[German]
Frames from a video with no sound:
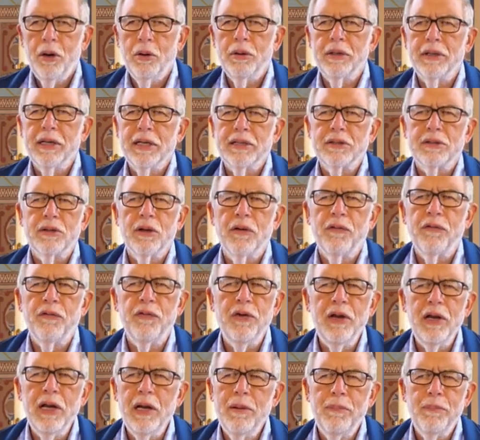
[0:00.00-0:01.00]
Und da ist noch
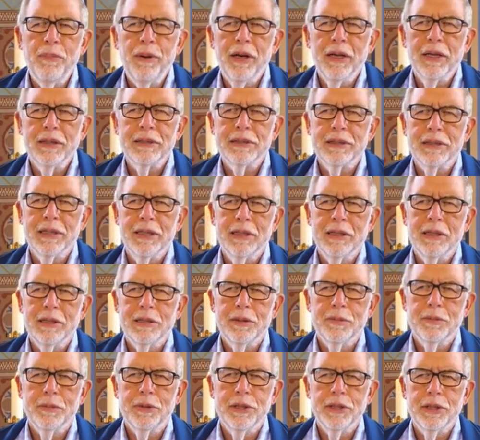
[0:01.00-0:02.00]
viel Platz an
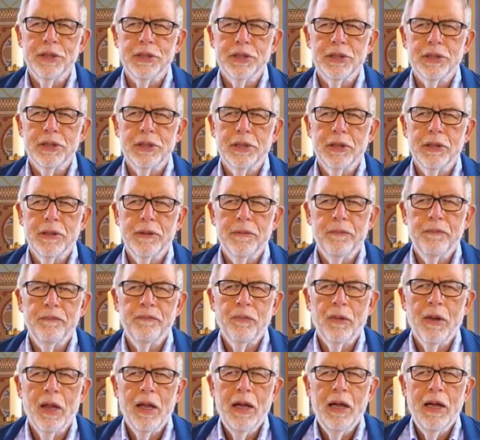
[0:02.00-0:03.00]
diesem Tisch.
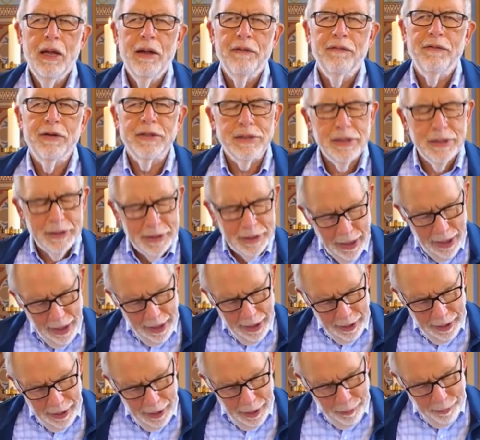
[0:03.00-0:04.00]
Was ist da
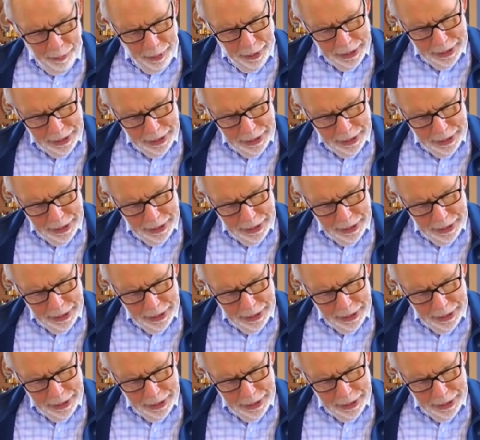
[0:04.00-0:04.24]
eigentlich